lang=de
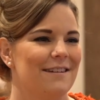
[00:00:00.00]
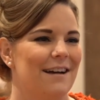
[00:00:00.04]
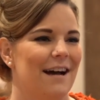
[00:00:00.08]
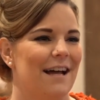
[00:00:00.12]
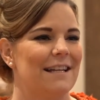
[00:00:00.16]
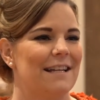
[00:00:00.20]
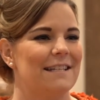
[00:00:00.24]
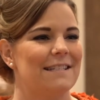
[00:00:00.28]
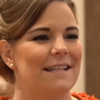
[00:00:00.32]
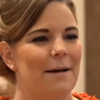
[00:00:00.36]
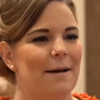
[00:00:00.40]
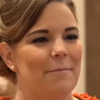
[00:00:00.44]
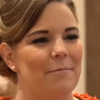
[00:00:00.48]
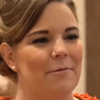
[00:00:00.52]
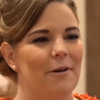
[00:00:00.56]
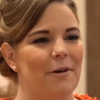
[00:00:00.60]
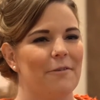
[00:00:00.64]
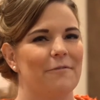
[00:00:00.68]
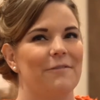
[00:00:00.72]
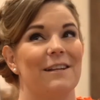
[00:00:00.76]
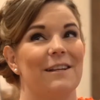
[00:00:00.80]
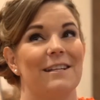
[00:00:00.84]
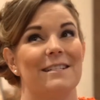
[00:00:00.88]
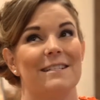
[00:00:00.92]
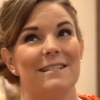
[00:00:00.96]
alles
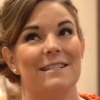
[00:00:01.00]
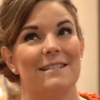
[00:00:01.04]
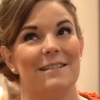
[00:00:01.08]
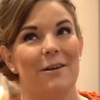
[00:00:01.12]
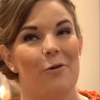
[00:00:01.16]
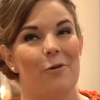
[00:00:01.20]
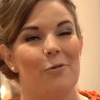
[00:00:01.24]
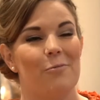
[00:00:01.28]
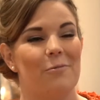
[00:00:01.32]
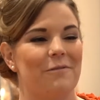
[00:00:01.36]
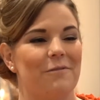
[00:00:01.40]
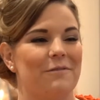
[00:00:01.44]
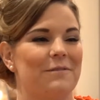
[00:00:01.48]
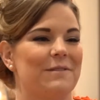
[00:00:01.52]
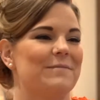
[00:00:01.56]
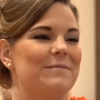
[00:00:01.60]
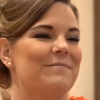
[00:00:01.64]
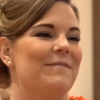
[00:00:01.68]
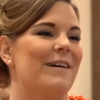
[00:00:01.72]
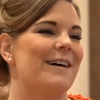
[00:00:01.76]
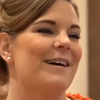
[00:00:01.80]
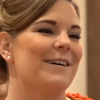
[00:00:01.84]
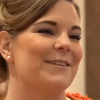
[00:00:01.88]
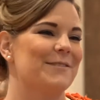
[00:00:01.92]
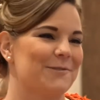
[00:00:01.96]
abläuft, wie das ist, da oben auf diesem
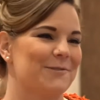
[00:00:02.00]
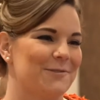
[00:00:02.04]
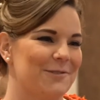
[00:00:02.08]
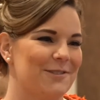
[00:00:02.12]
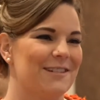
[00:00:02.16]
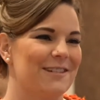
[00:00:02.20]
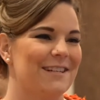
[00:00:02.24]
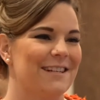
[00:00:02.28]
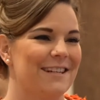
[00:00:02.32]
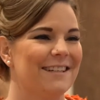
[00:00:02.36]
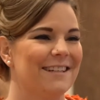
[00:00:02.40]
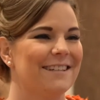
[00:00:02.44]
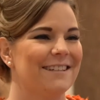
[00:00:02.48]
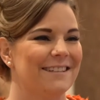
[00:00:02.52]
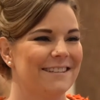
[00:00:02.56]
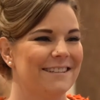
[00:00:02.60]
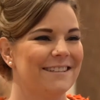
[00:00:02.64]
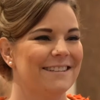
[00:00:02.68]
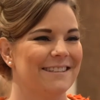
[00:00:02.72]
Wagen zu stehen.